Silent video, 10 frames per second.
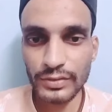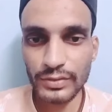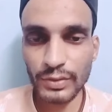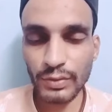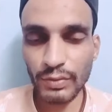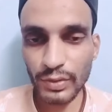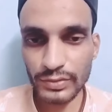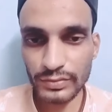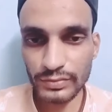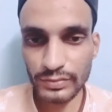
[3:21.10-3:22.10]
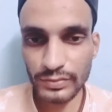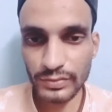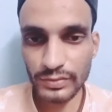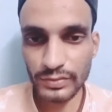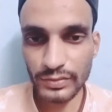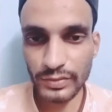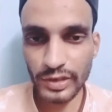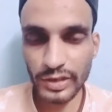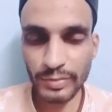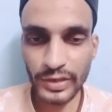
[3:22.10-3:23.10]
तो वो
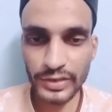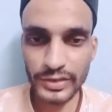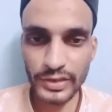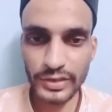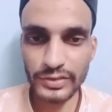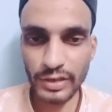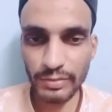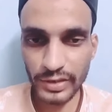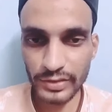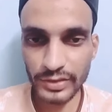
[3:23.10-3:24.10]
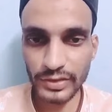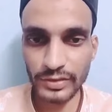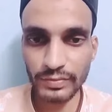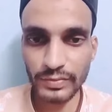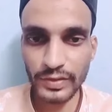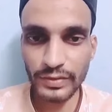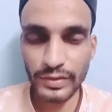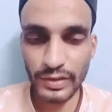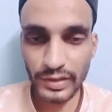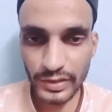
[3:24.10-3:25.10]
एक महीने से ज़्यादा जेल में रहते हैं
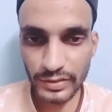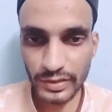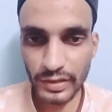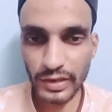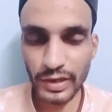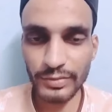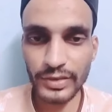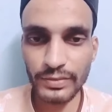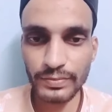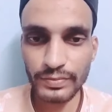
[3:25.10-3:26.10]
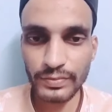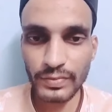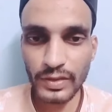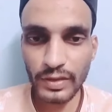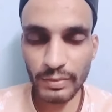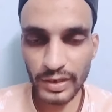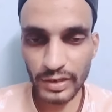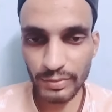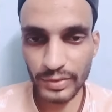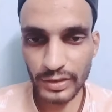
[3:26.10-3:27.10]
लेकिन ये हरामी हमारे
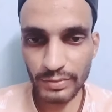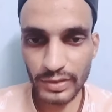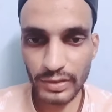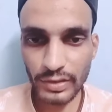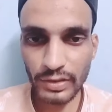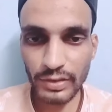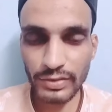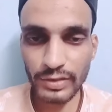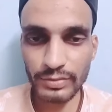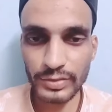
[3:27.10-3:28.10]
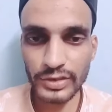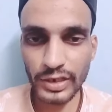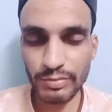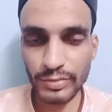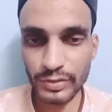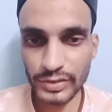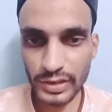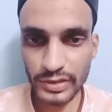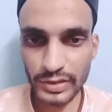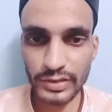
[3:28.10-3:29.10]
नबी करीम सल्लल्लाहु अलैहि वसल्लम की शान में
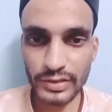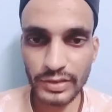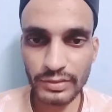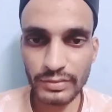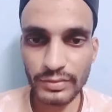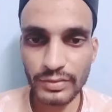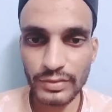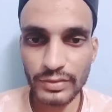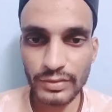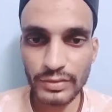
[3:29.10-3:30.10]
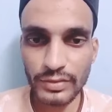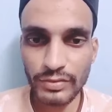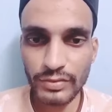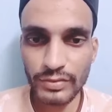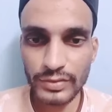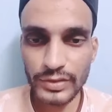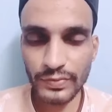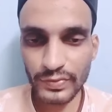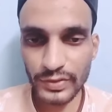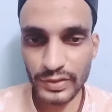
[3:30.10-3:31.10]
गुस्ताखी कर कर
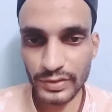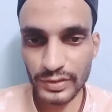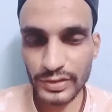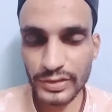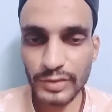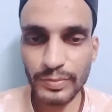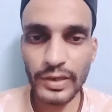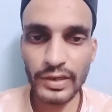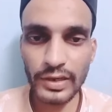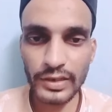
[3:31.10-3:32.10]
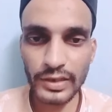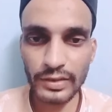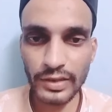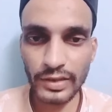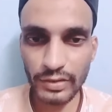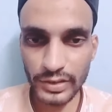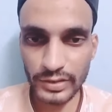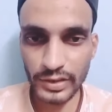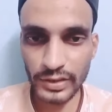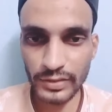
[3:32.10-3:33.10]
सिर्फ ईजी बेल ले लेके रिहा हो
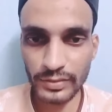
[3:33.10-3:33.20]
जाता है